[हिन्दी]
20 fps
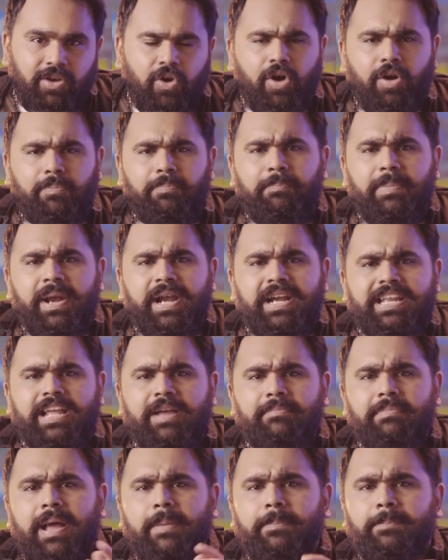और
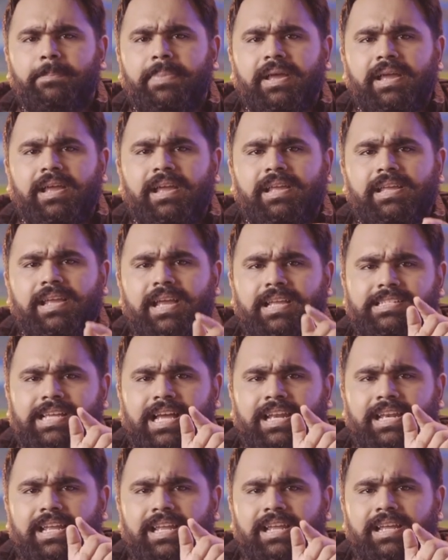पेटीएम ऐप पे ये
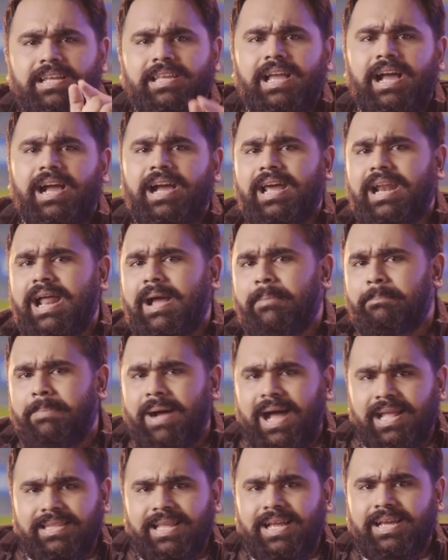जाने कि अगर आप
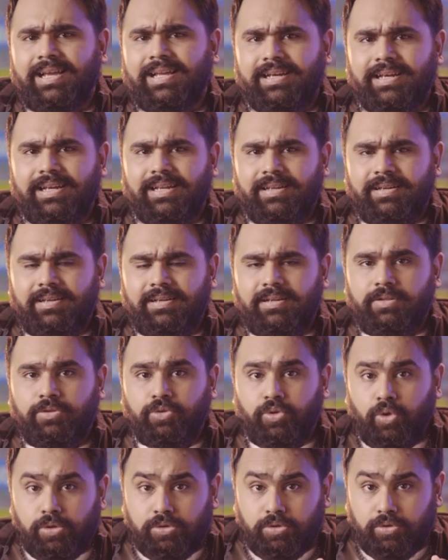बात कर रहे
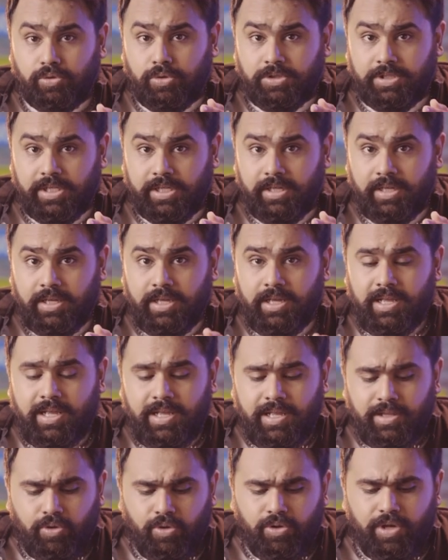दोस्तों से
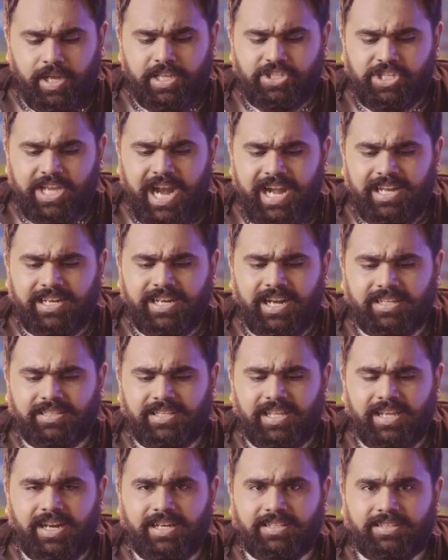तो ये चैट
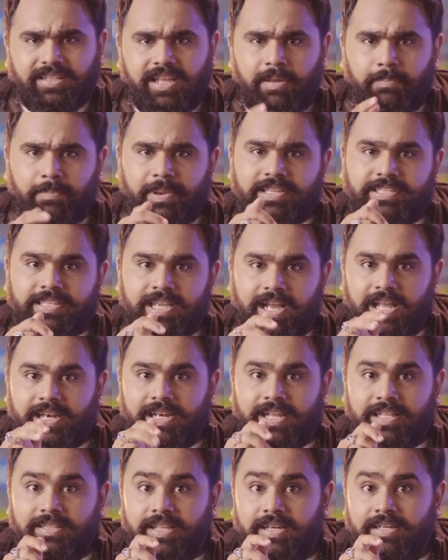करते करते ही पैसे का
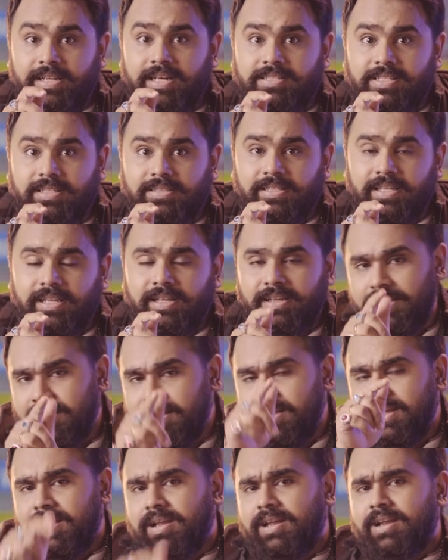लेन देन कर सकते
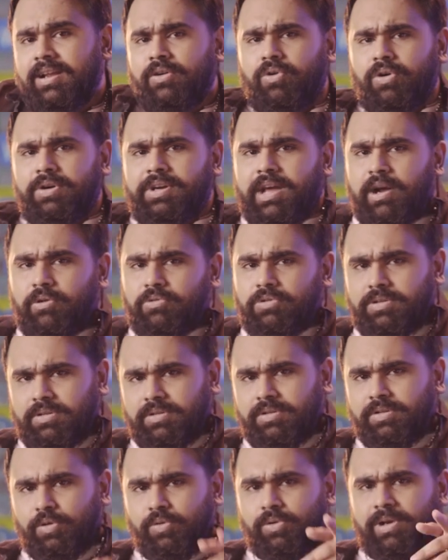गुड डाउट
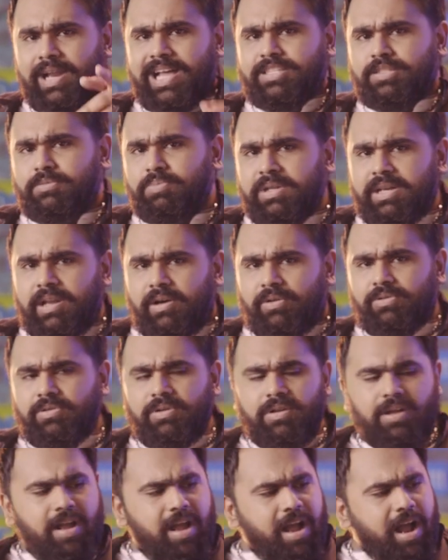यू लास्ट मी नाउ
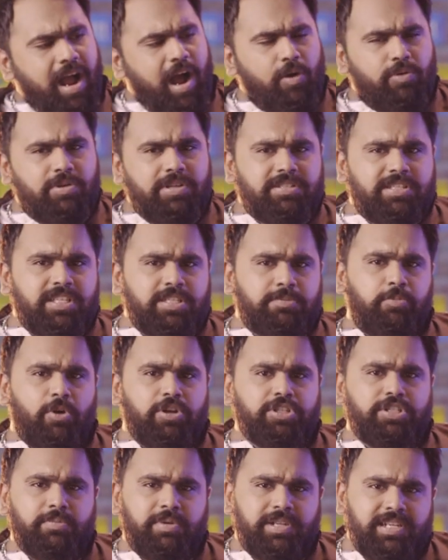हाउ इज दिस
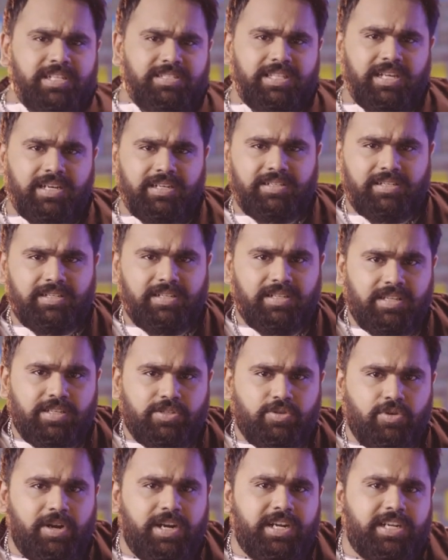पॉसिबल इज द
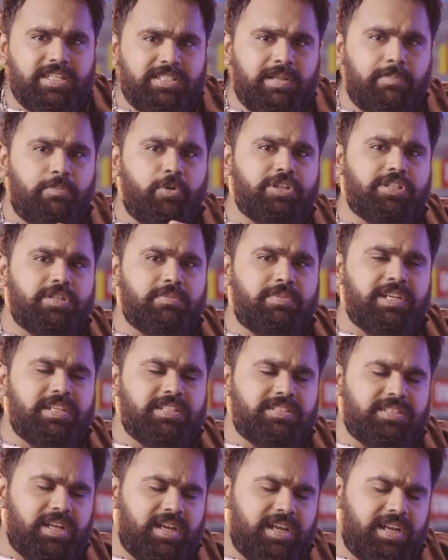सो इट इज द पॉसिबल
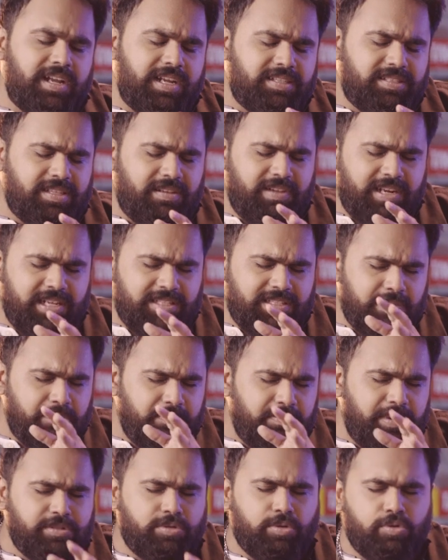इज द इज अ वेरी
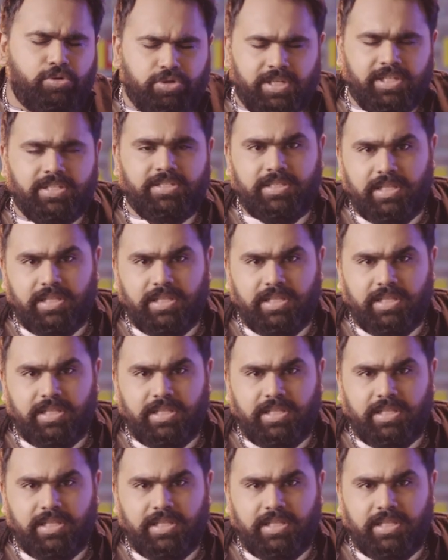सिंपल सोल्यूशन इज